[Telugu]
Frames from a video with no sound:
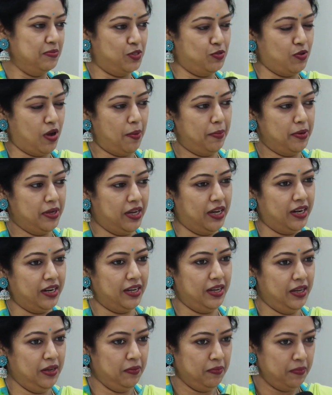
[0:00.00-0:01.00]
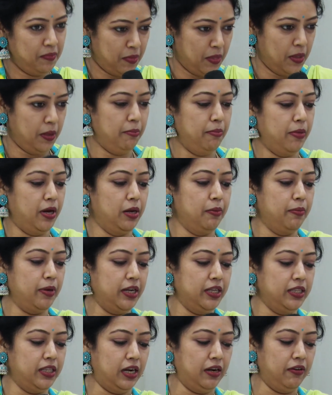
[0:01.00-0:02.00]
స్వామి గారికి మరి
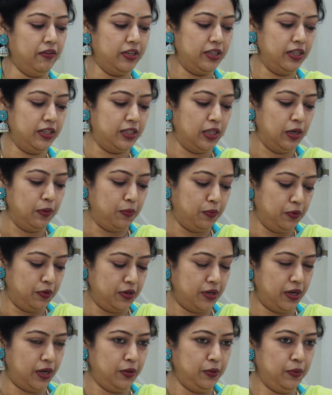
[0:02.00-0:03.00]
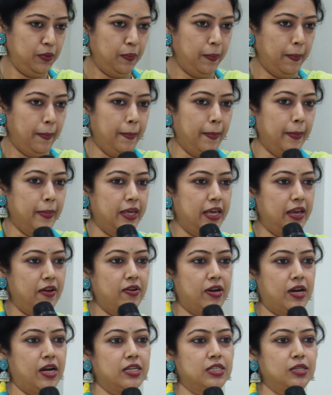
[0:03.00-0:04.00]
మరి ధన్యవాదాలు తెలుపుకుంటున్నాను ఈ
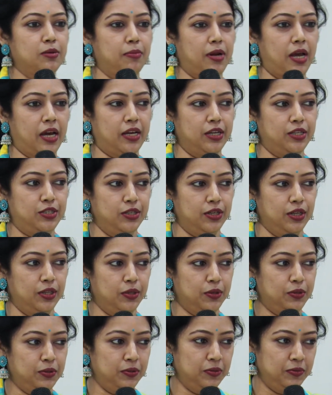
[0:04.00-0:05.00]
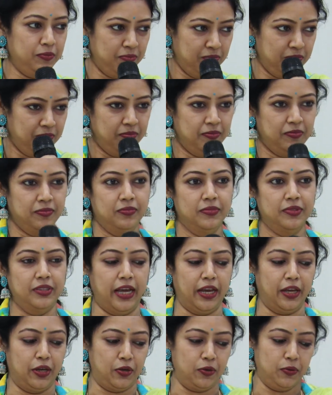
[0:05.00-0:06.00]
అవకాశం నాకు ఇచ్చినందుకు
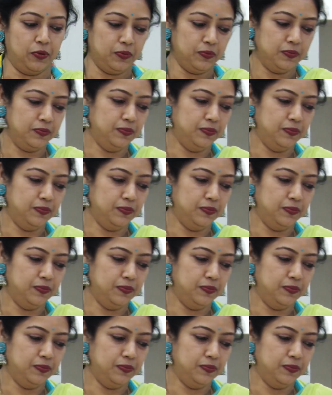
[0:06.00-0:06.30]
థ్యాంక్ యూ